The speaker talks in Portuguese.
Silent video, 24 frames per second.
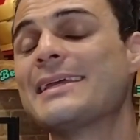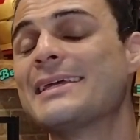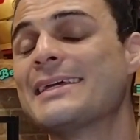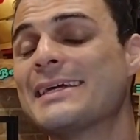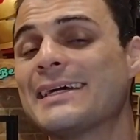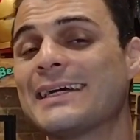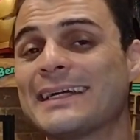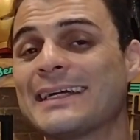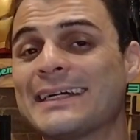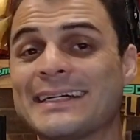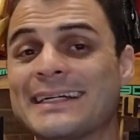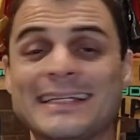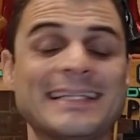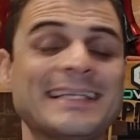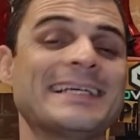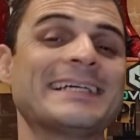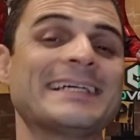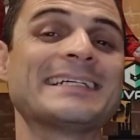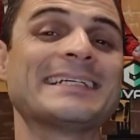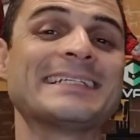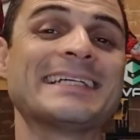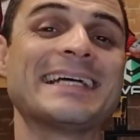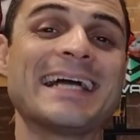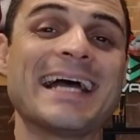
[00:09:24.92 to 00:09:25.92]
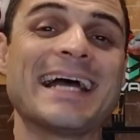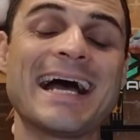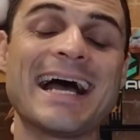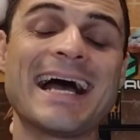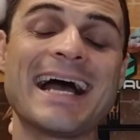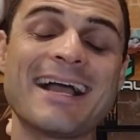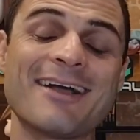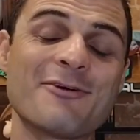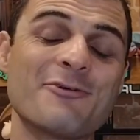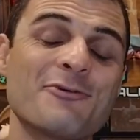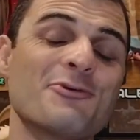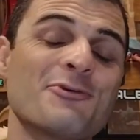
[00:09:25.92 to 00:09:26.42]
Galera,
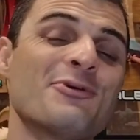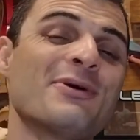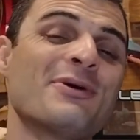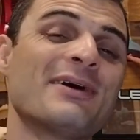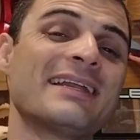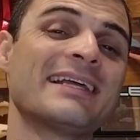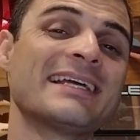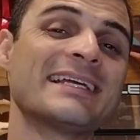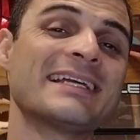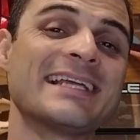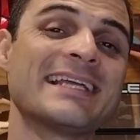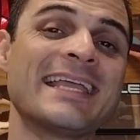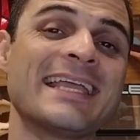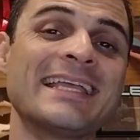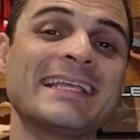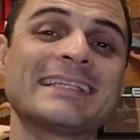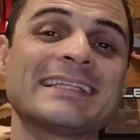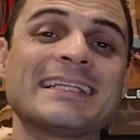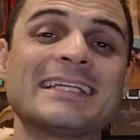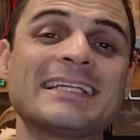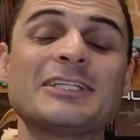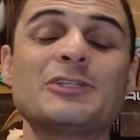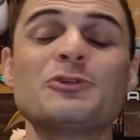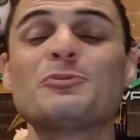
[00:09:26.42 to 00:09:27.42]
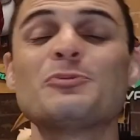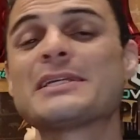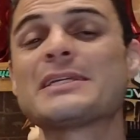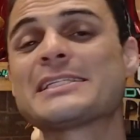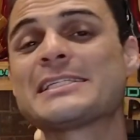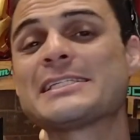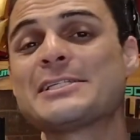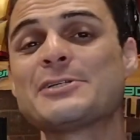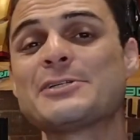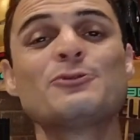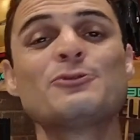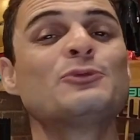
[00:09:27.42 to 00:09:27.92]
agora entra numa
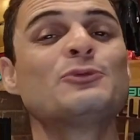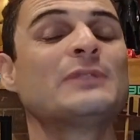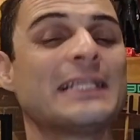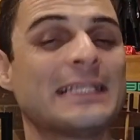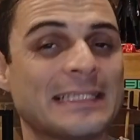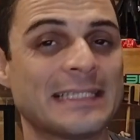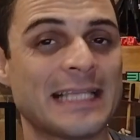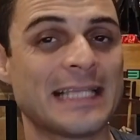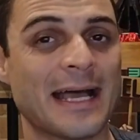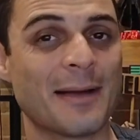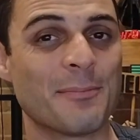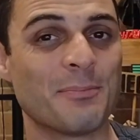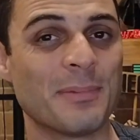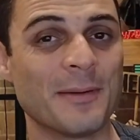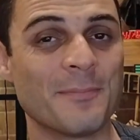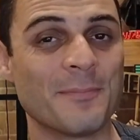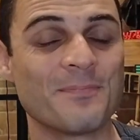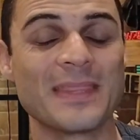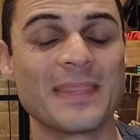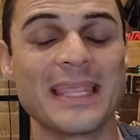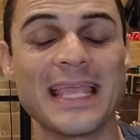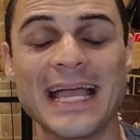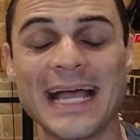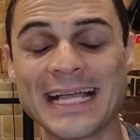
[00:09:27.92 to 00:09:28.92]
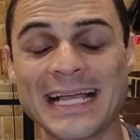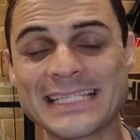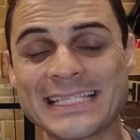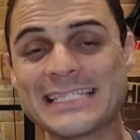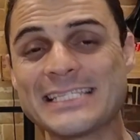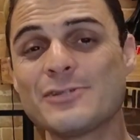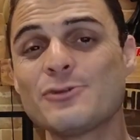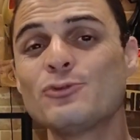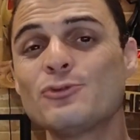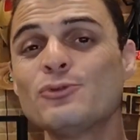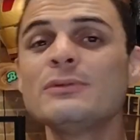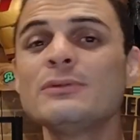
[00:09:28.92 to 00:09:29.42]
segunda etapa. A
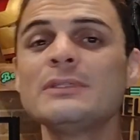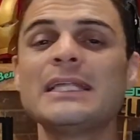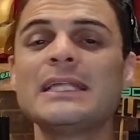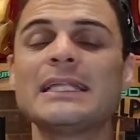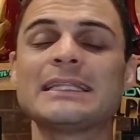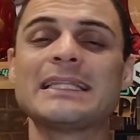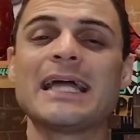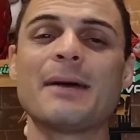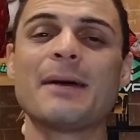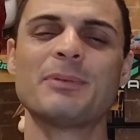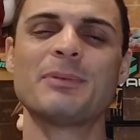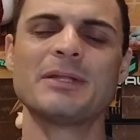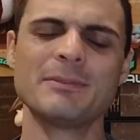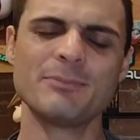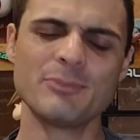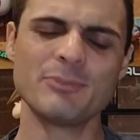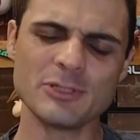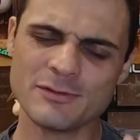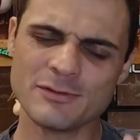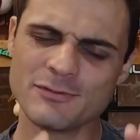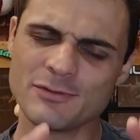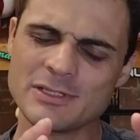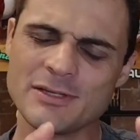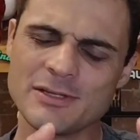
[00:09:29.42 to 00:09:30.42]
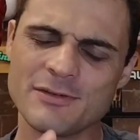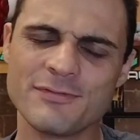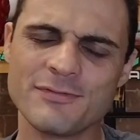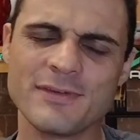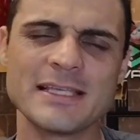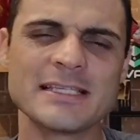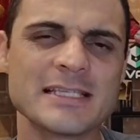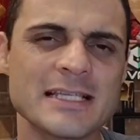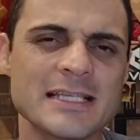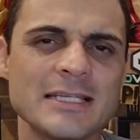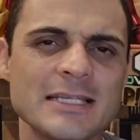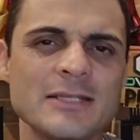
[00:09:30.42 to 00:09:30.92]
segunda etapa, depois que você
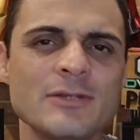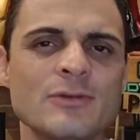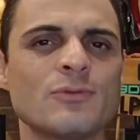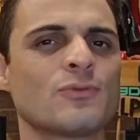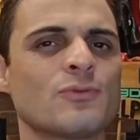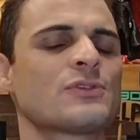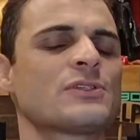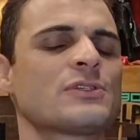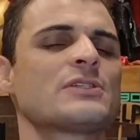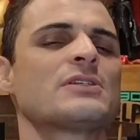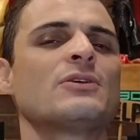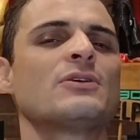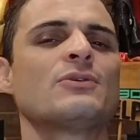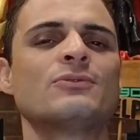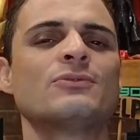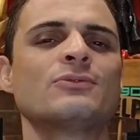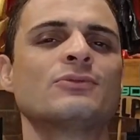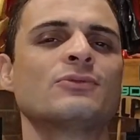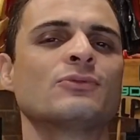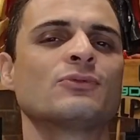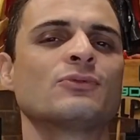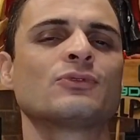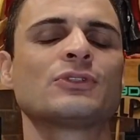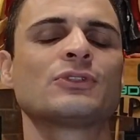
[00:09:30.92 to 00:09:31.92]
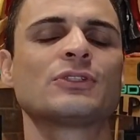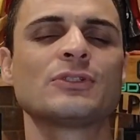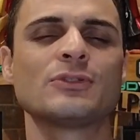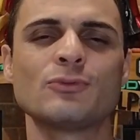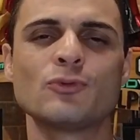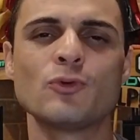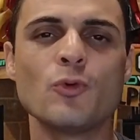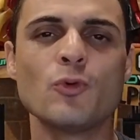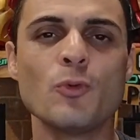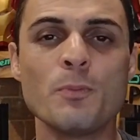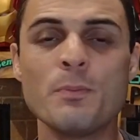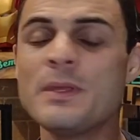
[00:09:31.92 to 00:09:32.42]
fez ali o seu, o seu
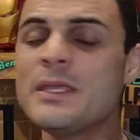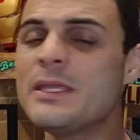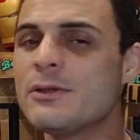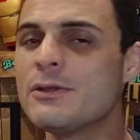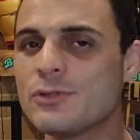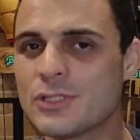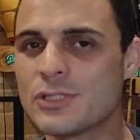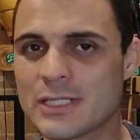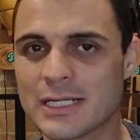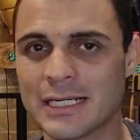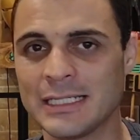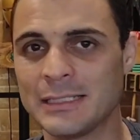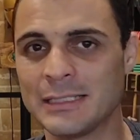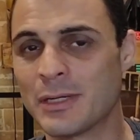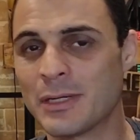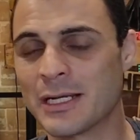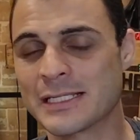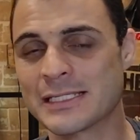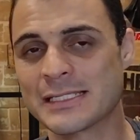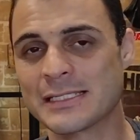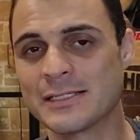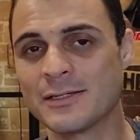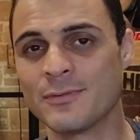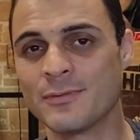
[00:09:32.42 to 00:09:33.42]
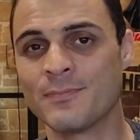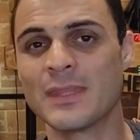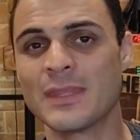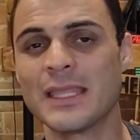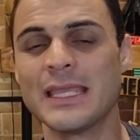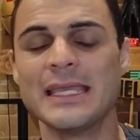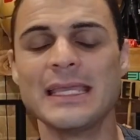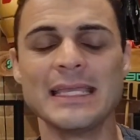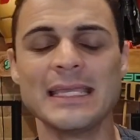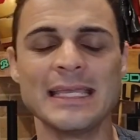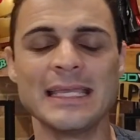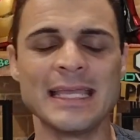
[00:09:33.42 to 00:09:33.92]
cubinho de calibração,
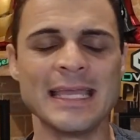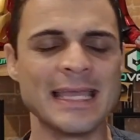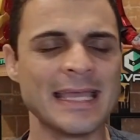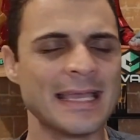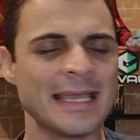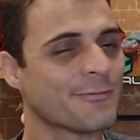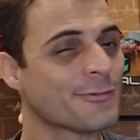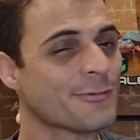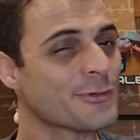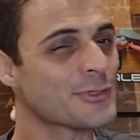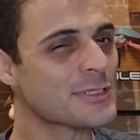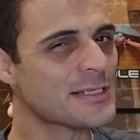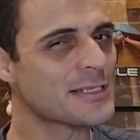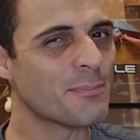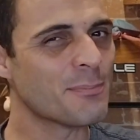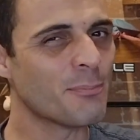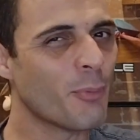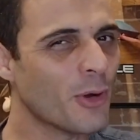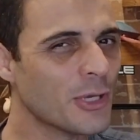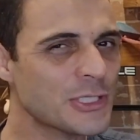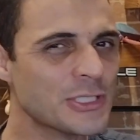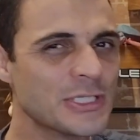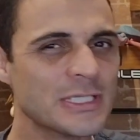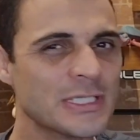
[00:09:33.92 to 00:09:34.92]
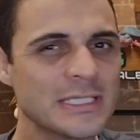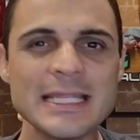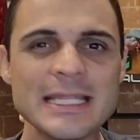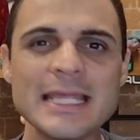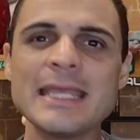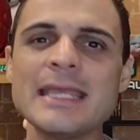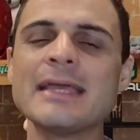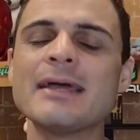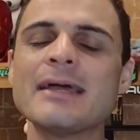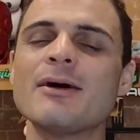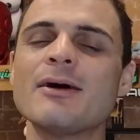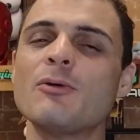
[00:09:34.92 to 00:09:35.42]
é, você pode
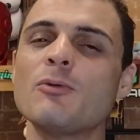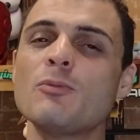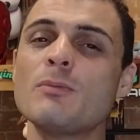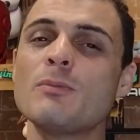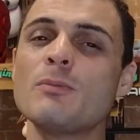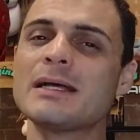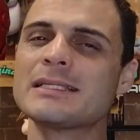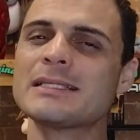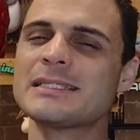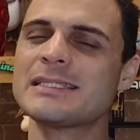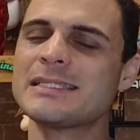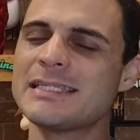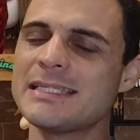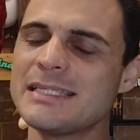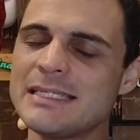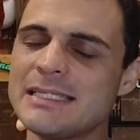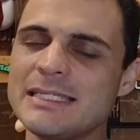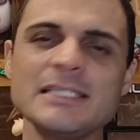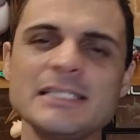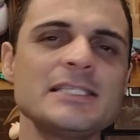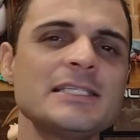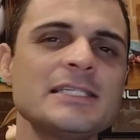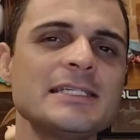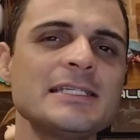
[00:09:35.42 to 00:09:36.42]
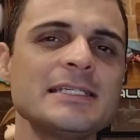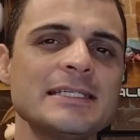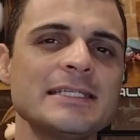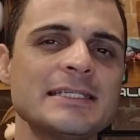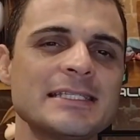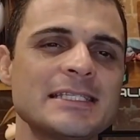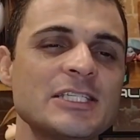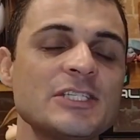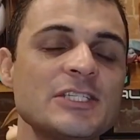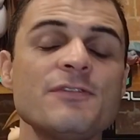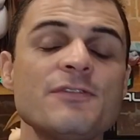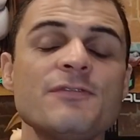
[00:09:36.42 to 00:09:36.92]
ter uma
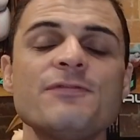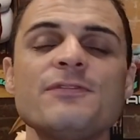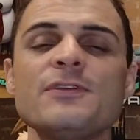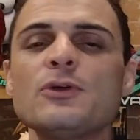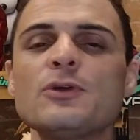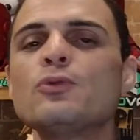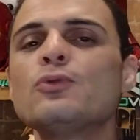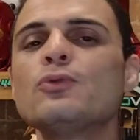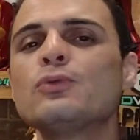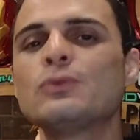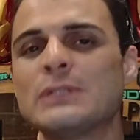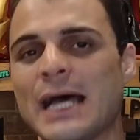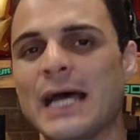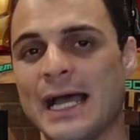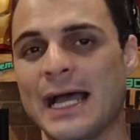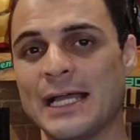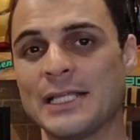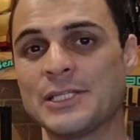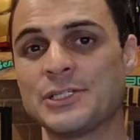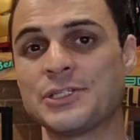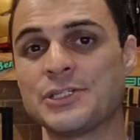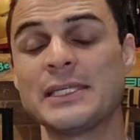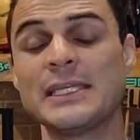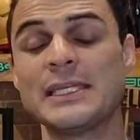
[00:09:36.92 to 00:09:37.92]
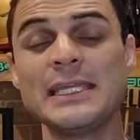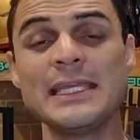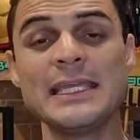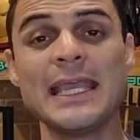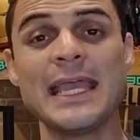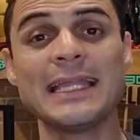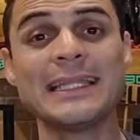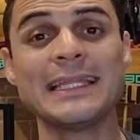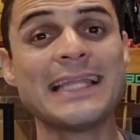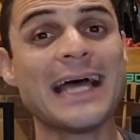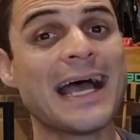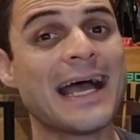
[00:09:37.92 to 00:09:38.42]
seguinte dificuldade, que
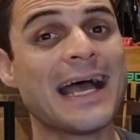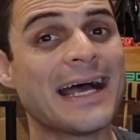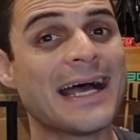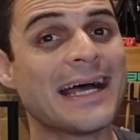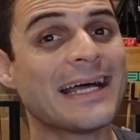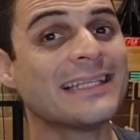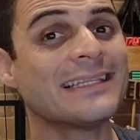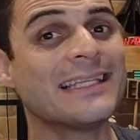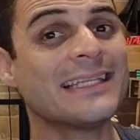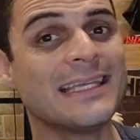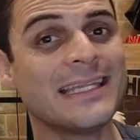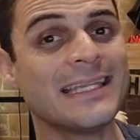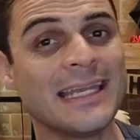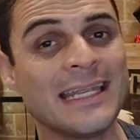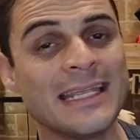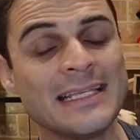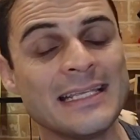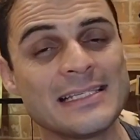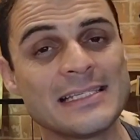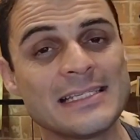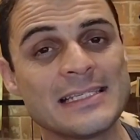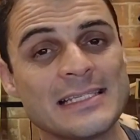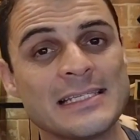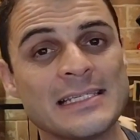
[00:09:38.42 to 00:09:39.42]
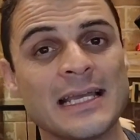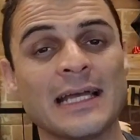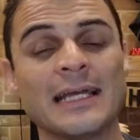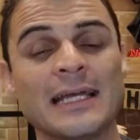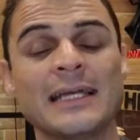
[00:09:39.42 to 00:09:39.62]
é da aderência